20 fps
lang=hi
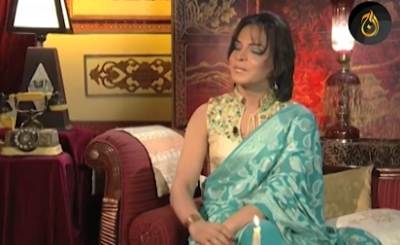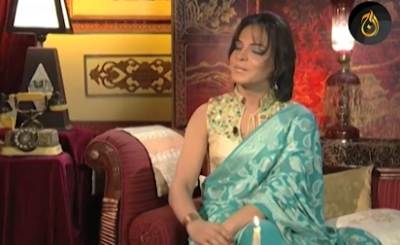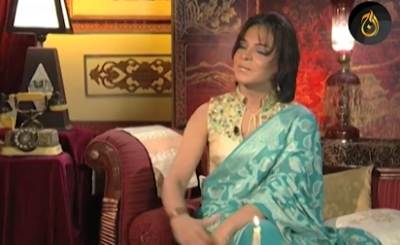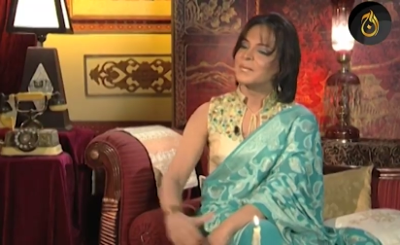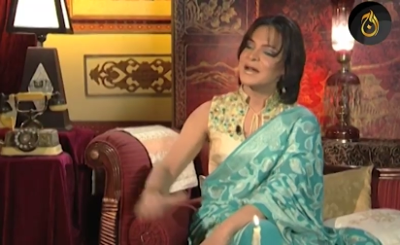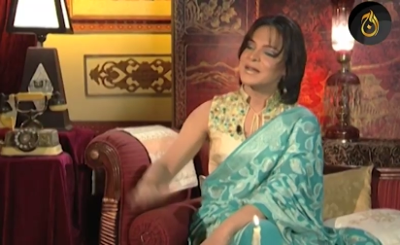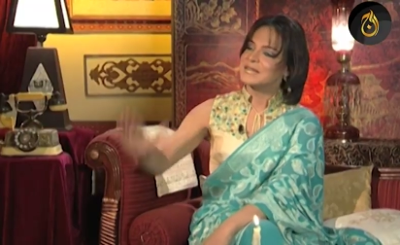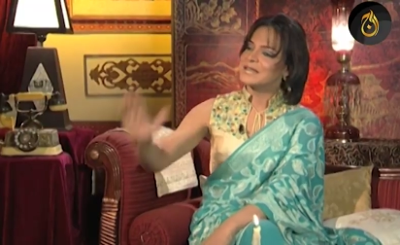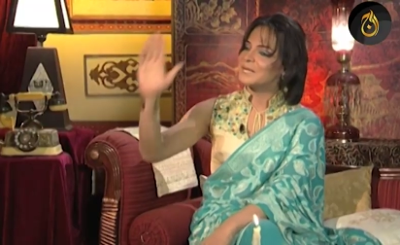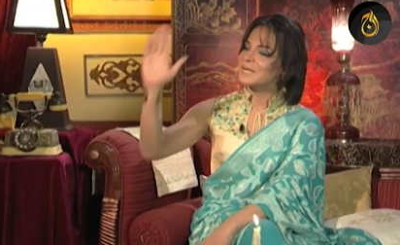
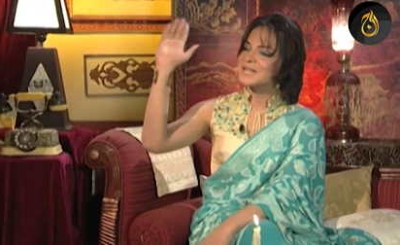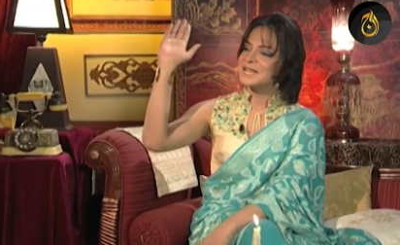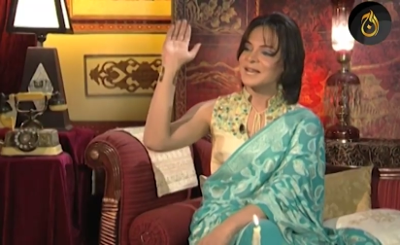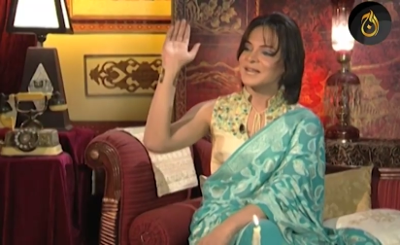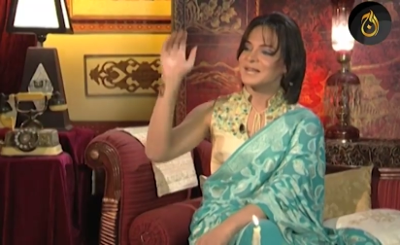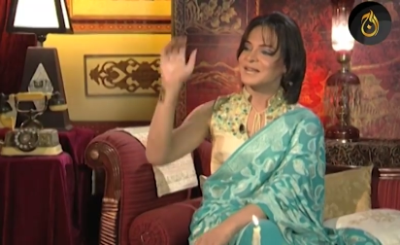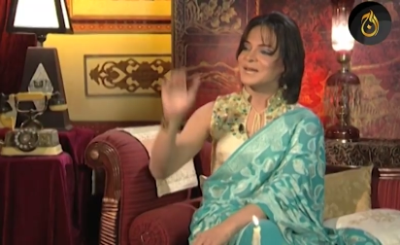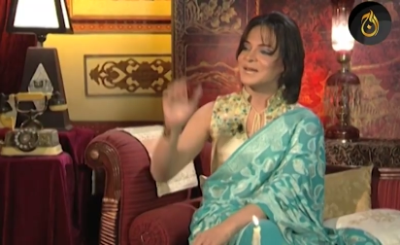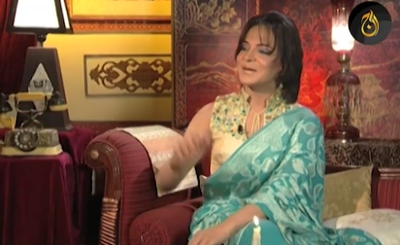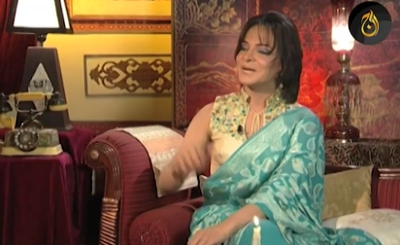माजी में
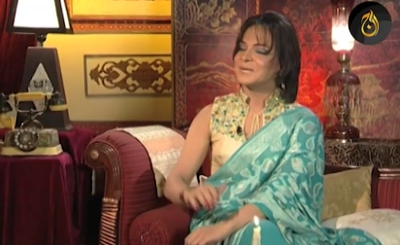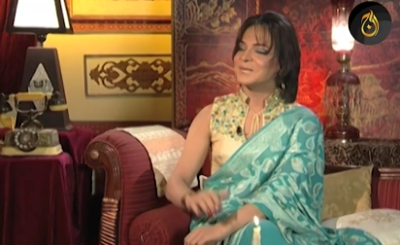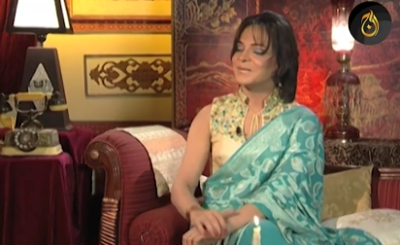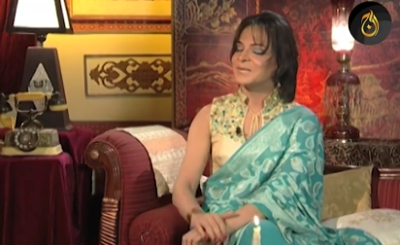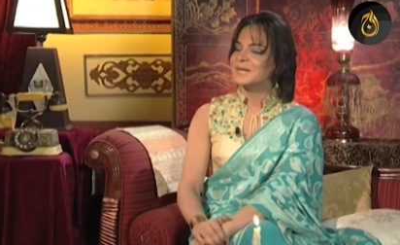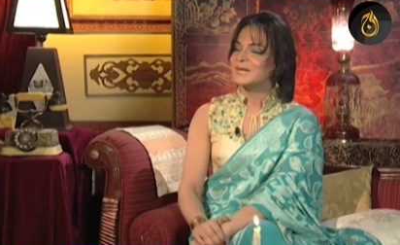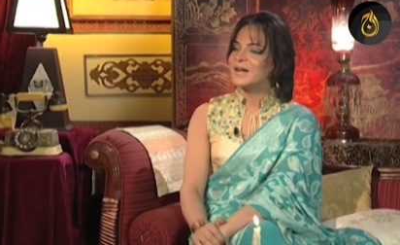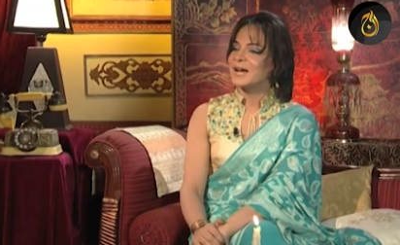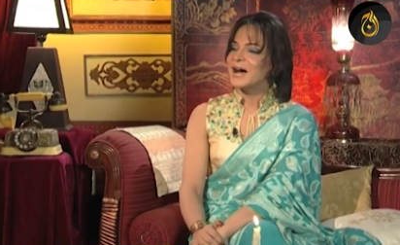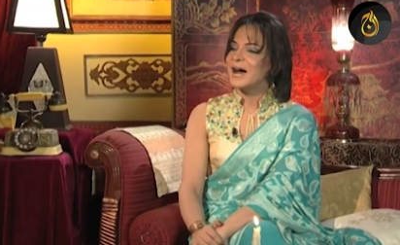जाते हैं
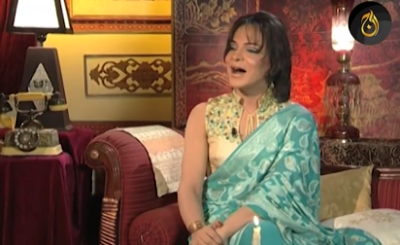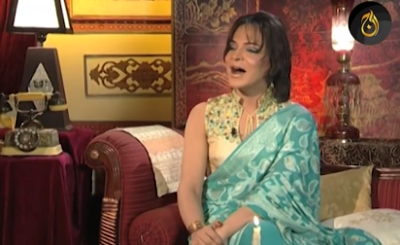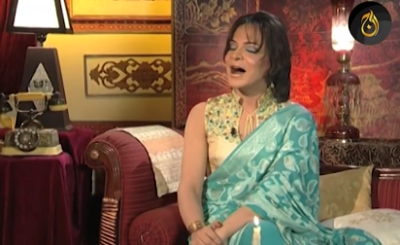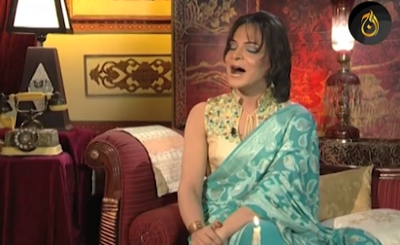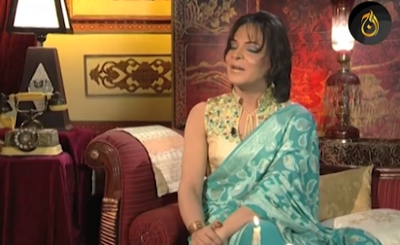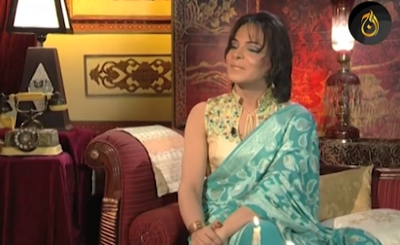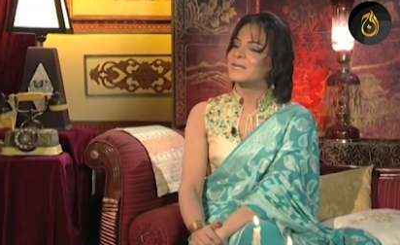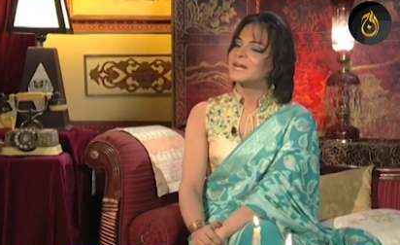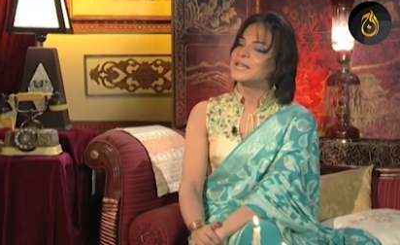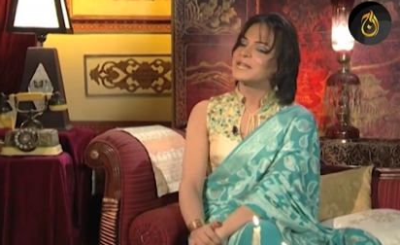जी चलिए
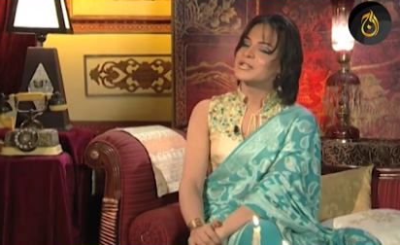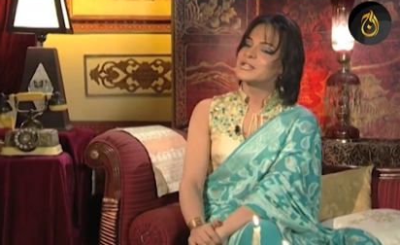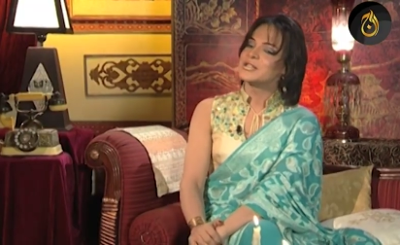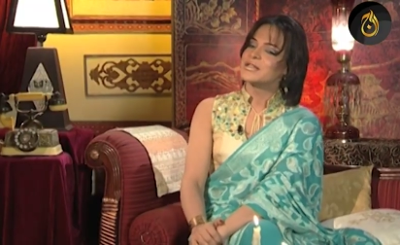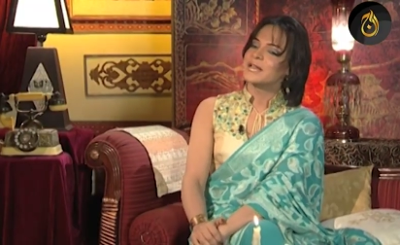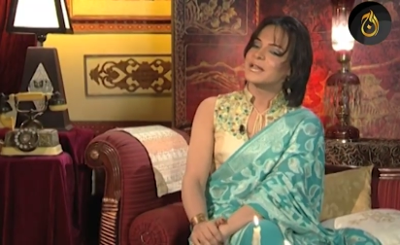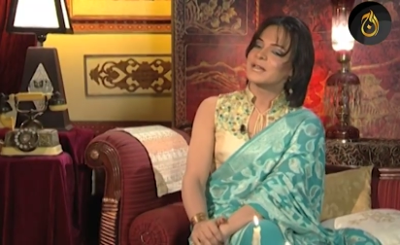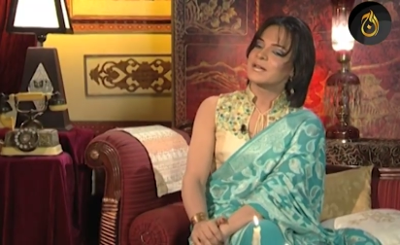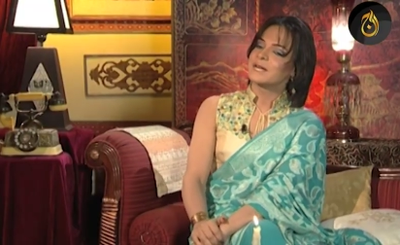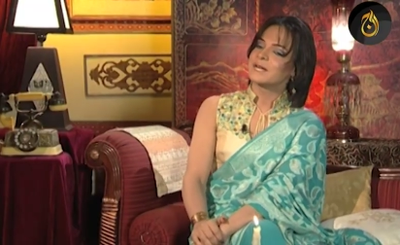आपने
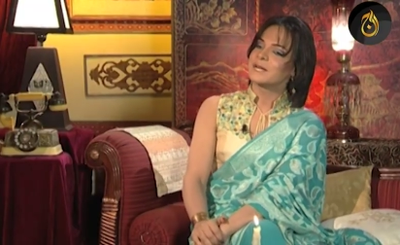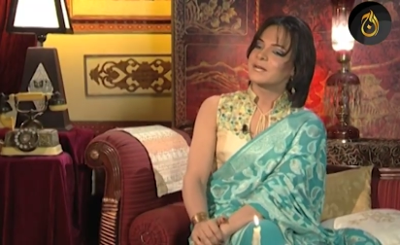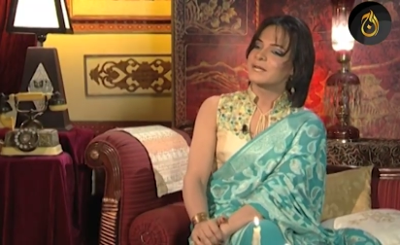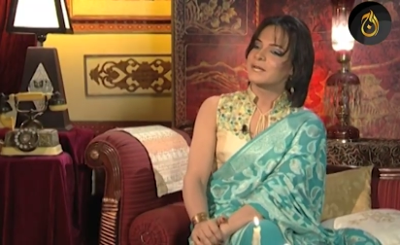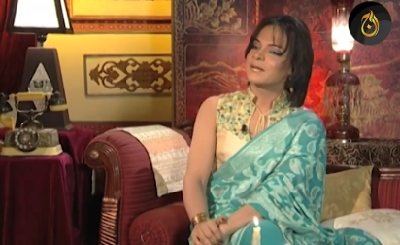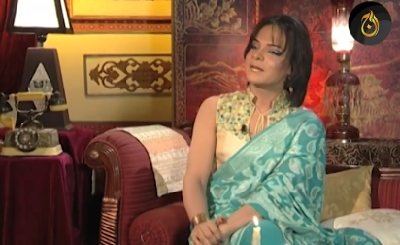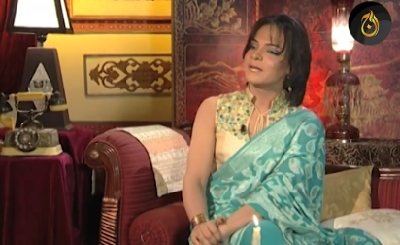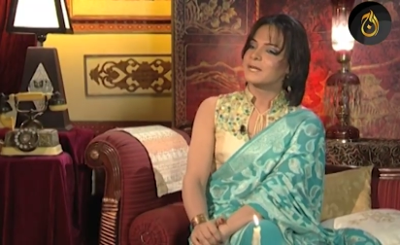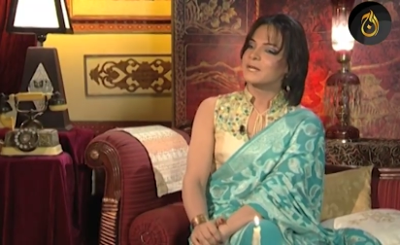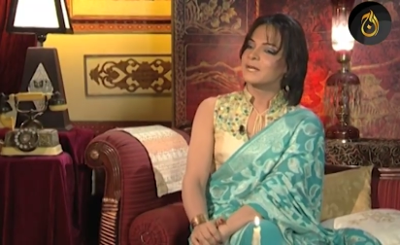शेर
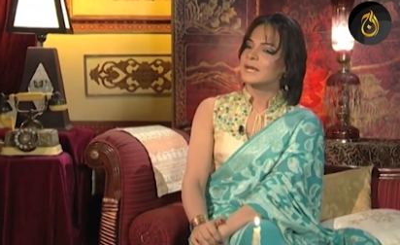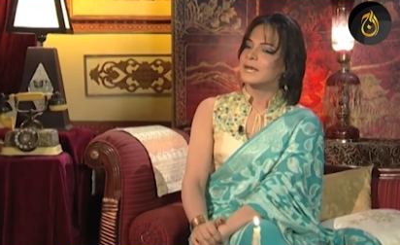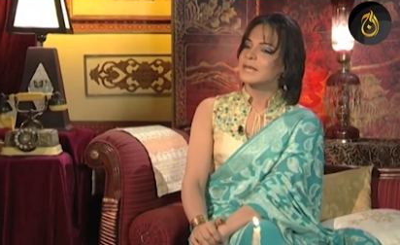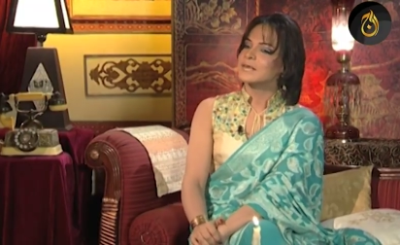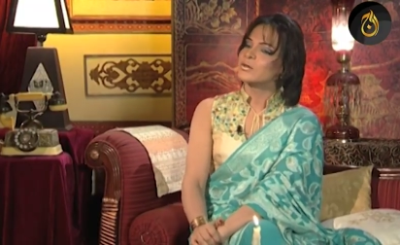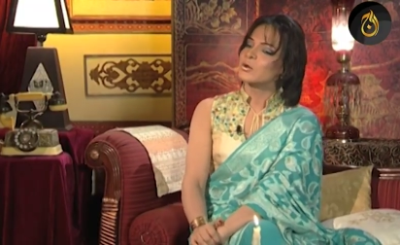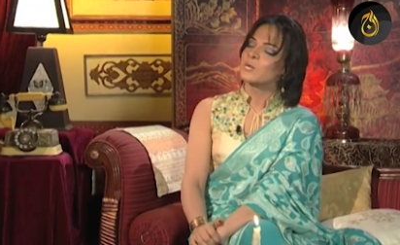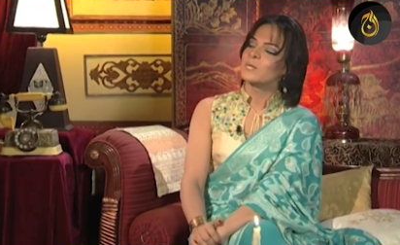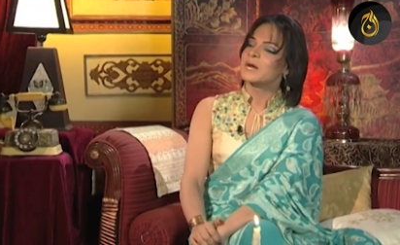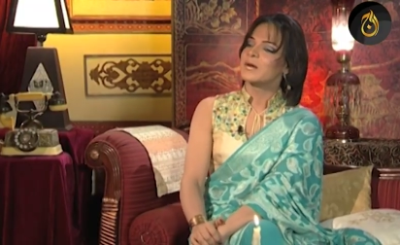
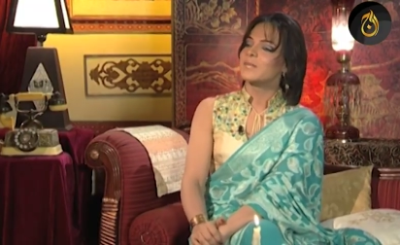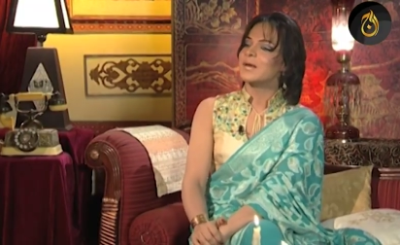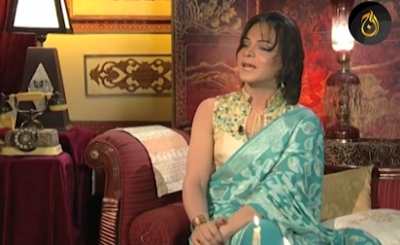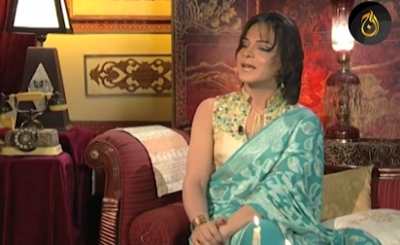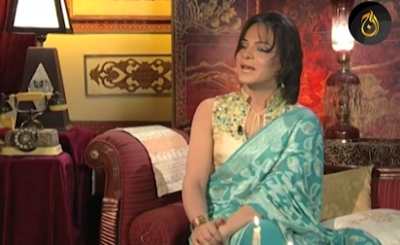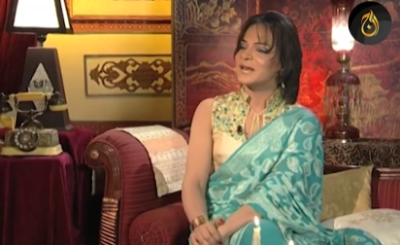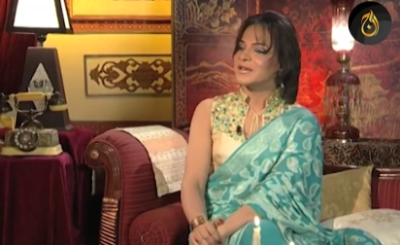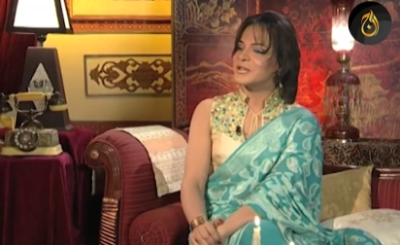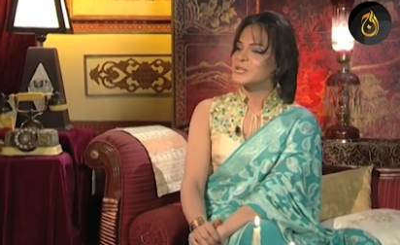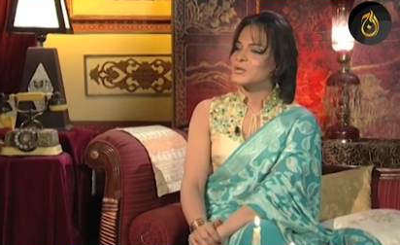किस उम्र में
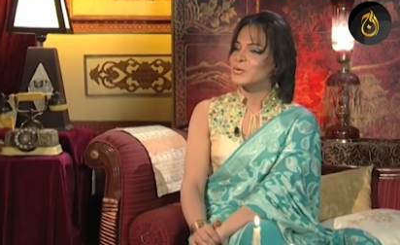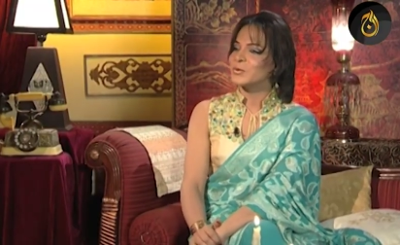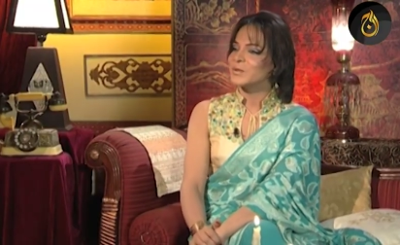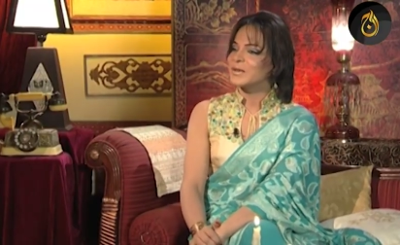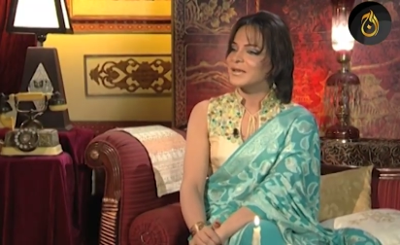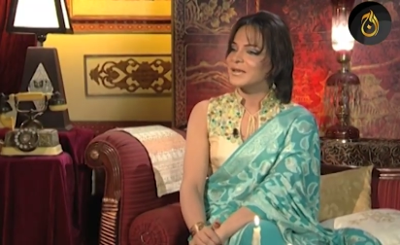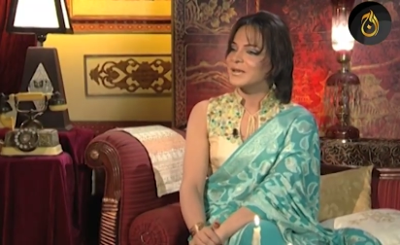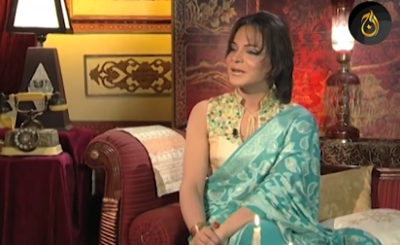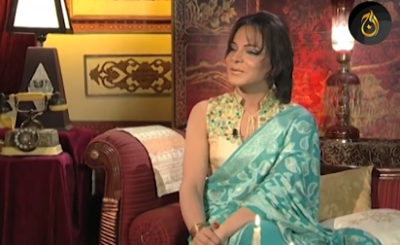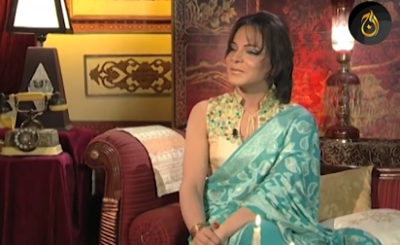कहने शुरू
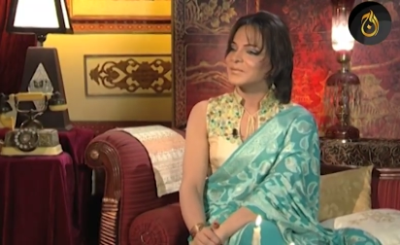किए